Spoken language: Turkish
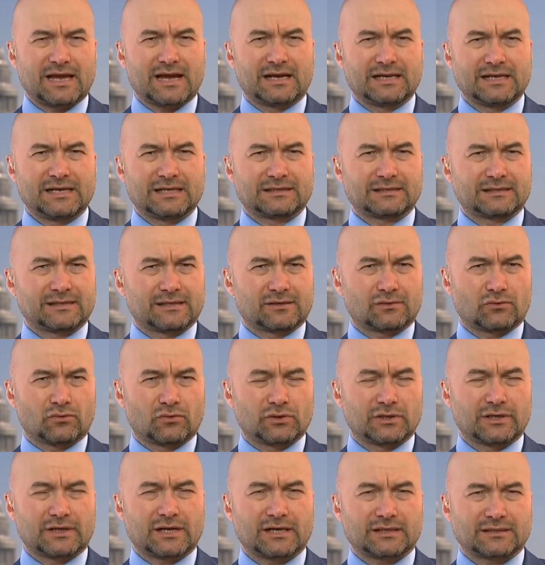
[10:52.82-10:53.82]
eyaletler
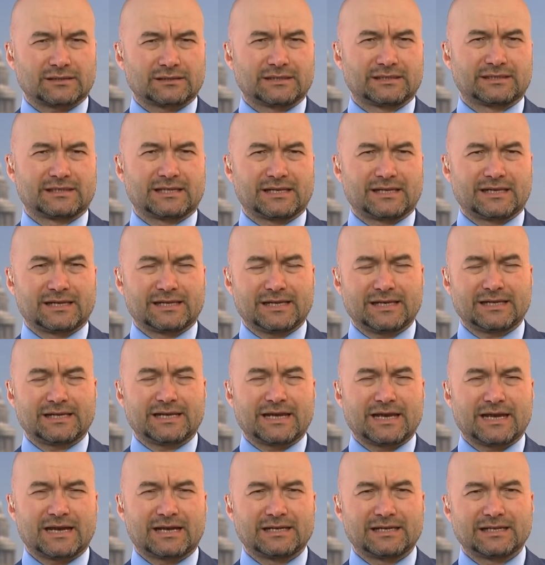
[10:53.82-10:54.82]
olarak nitelenen
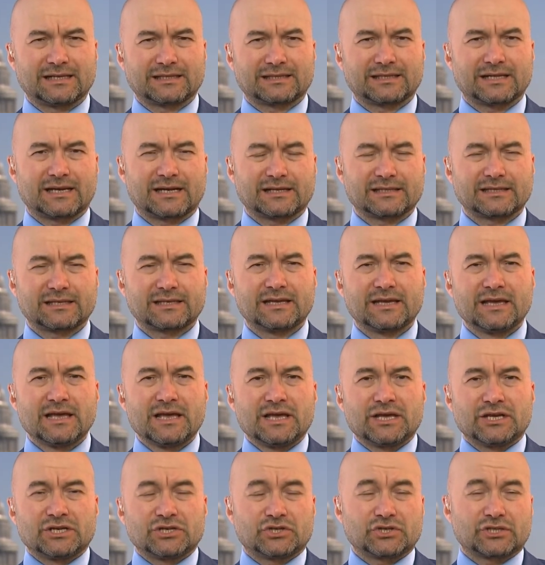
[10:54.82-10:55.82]
eyaletlerdi.
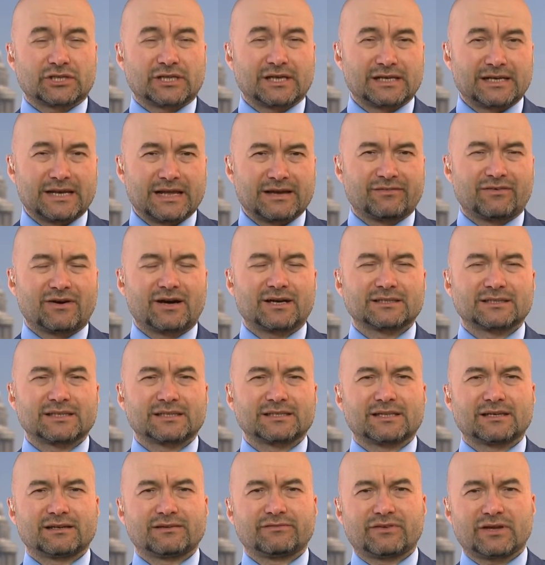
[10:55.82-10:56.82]
İşte
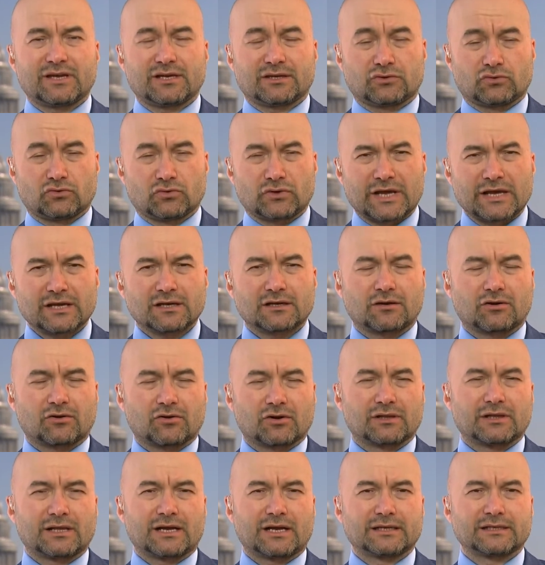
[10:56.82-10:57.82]
Nevada'da ve Güney
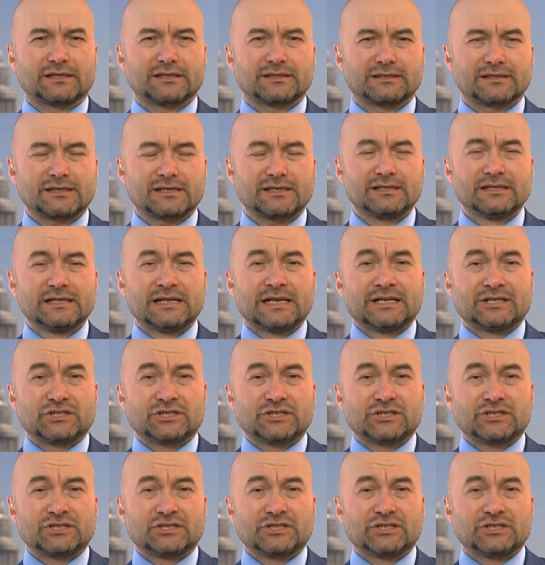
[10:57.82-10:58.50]
Carolina'da